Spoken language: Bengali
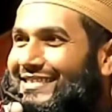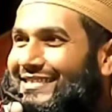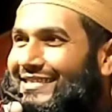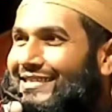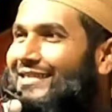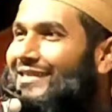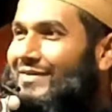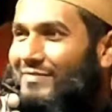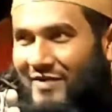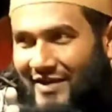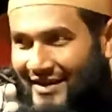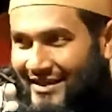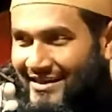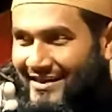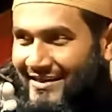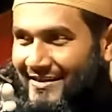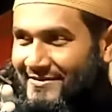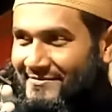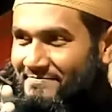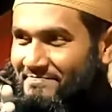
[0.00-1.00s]
না
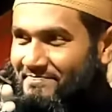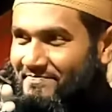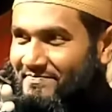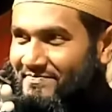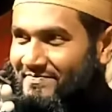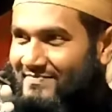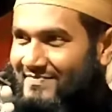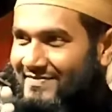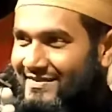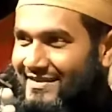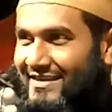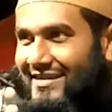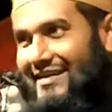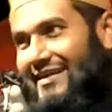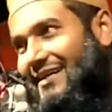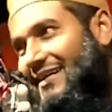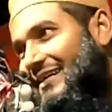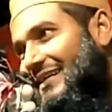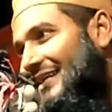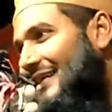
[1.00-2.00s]
বলে না
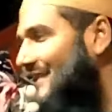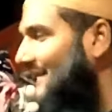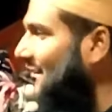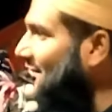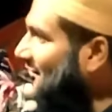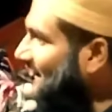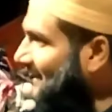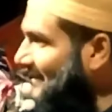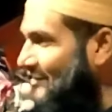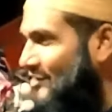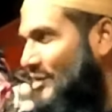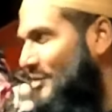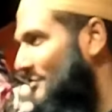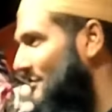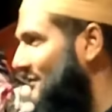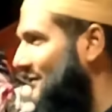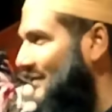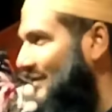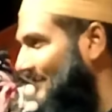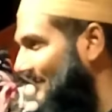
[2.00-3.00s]
হ্যাঁ, এটাও
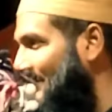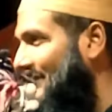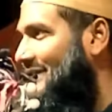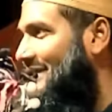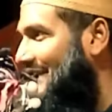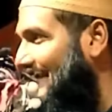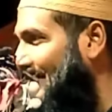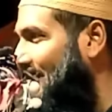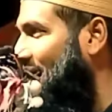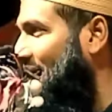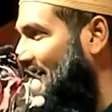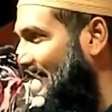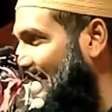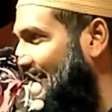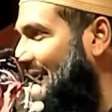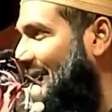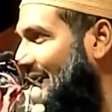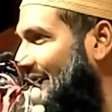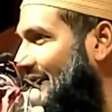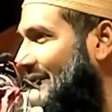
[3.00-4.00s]
একটা সমস্যা হয়েছে
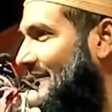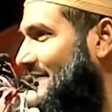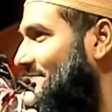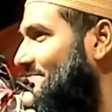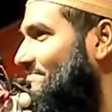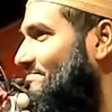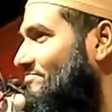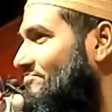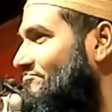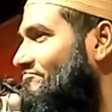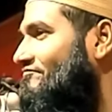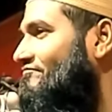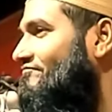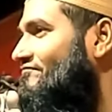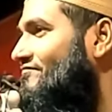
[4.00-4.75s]
এখন ইদানিং